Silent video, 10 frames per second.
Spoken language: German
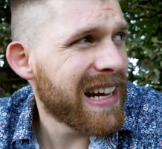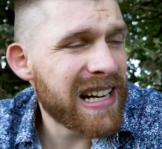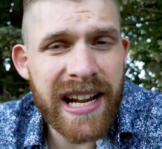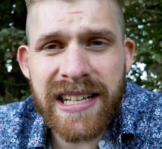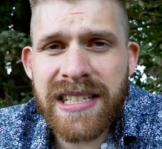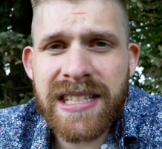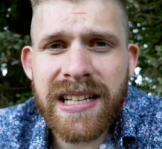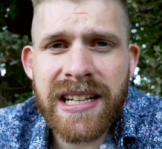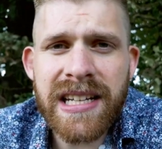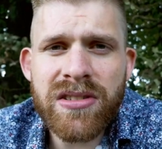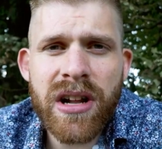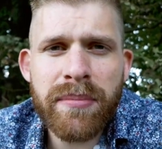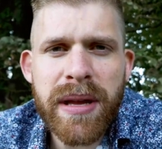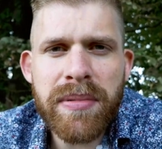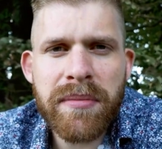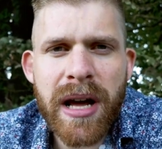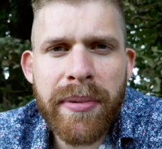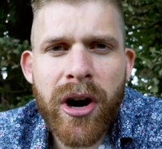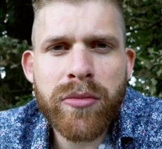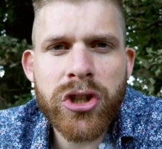ein kleines Kind oder ein Baby im
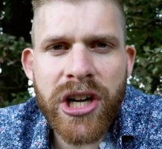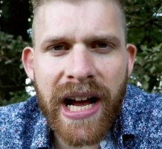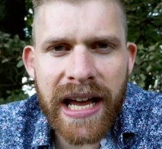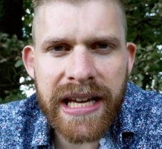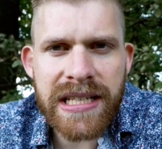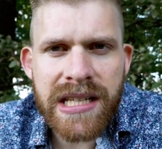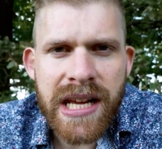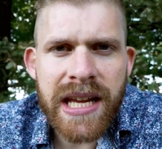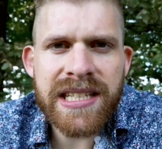Nachbarraum schreit,